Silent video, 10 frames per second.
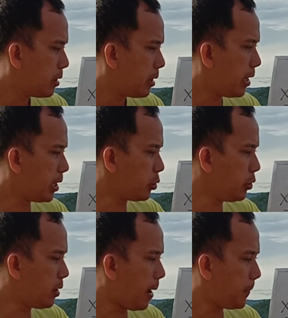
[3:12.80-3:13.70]
ito
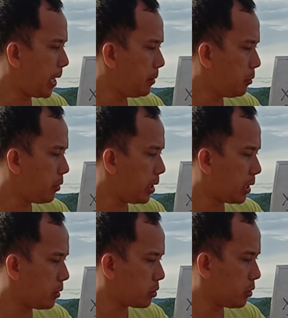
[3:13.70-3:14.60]
yung apply mo,
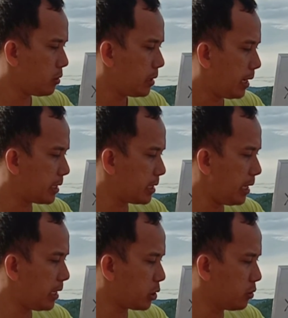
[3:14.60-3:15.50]
ikaw to, at
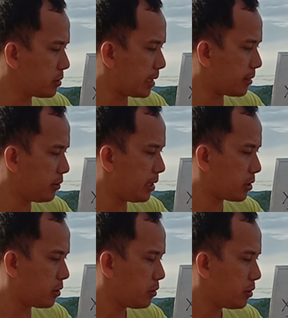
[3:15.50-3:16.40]
itong tatlo na
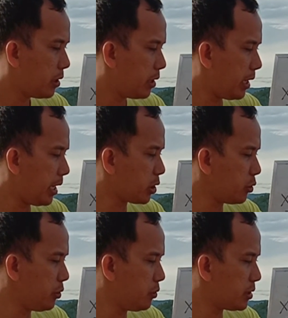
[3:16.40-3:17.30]
to, ito
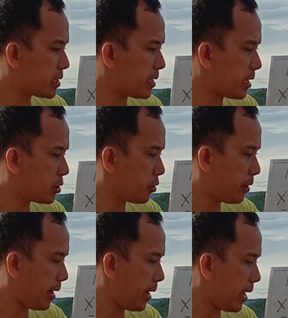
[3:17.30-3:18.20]
yung structure
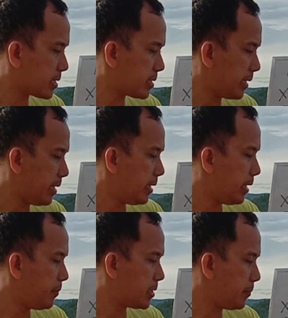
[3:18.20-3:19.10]
ng X3,
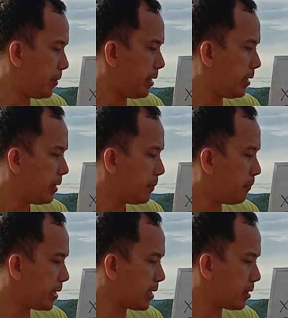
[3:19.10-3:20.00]
ibig sabihin,
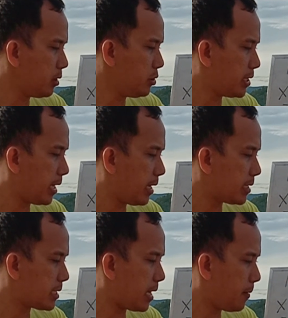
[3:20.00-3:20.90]
may tatlo dyan
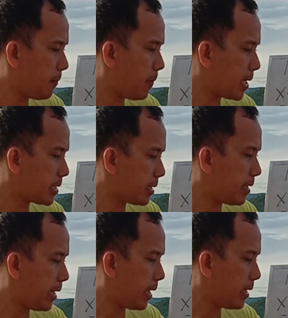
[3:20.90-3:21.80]
nasa basket na
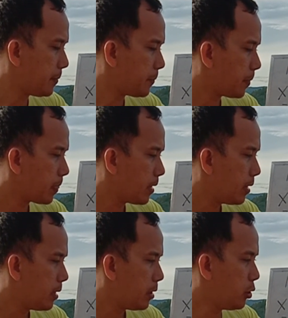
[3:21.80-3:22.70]
yan,
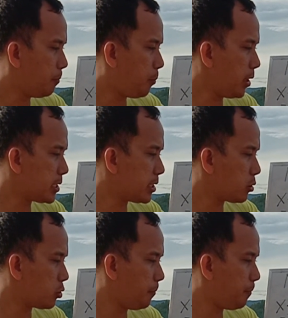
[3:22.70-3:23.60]
yung 0.025
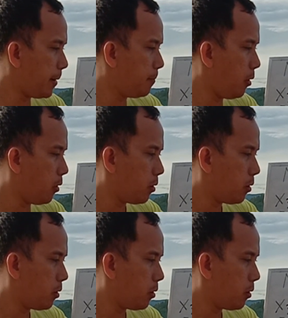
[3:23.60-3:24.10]
mo